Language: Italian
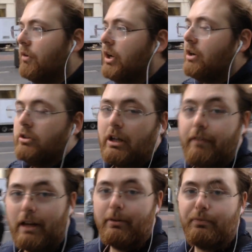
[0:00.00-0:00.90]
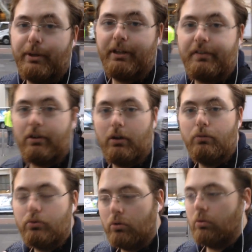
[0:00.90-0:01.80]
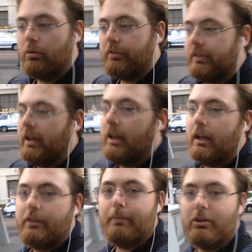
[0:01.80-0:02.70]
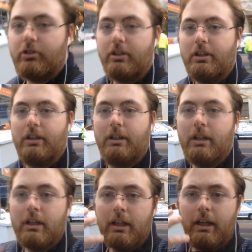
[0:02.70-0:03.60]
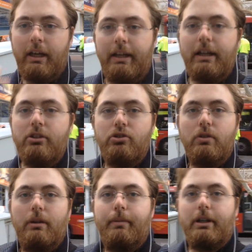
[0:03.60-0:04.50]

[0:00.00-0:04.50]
voglio raccontarvi la mia esperienza che ho avuto con questa specie di eh, religione